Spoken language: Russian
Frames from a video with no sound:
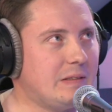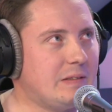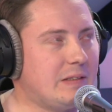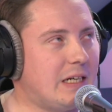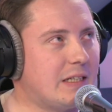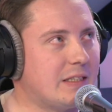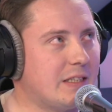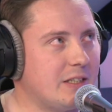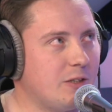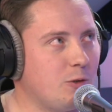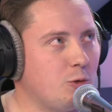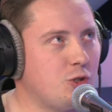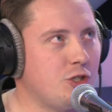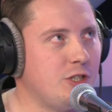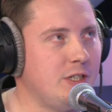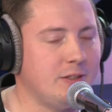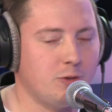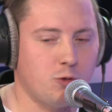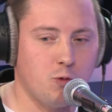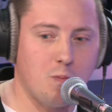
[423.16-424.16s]
Как-то это
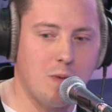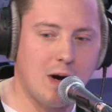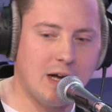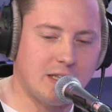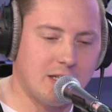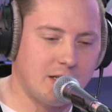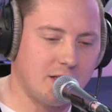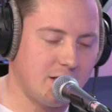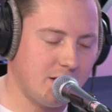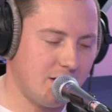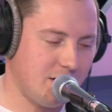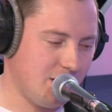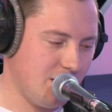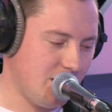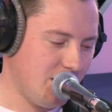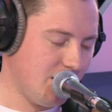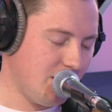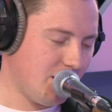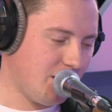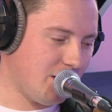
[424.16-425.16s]
очень инкубаторно.
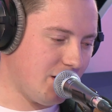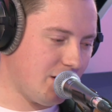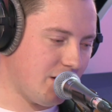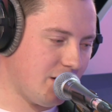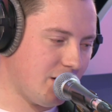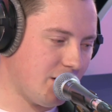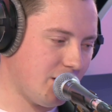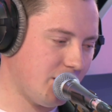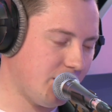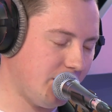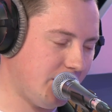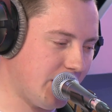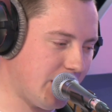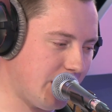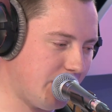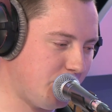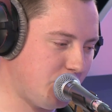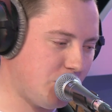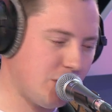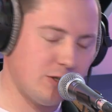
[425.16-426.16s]
А,
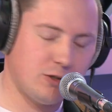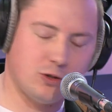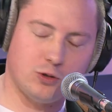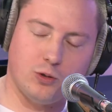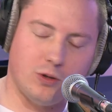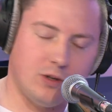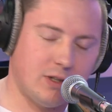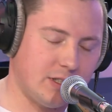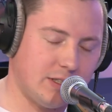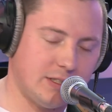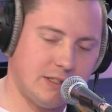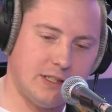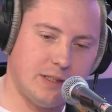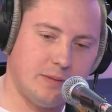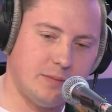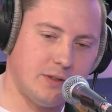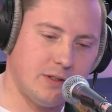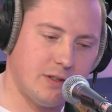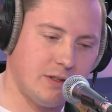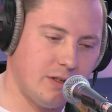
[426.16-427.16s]
я общаюсь только с
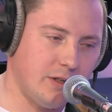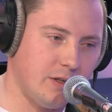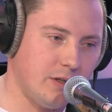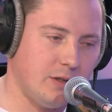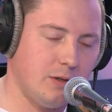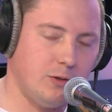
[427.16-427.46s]
теми э,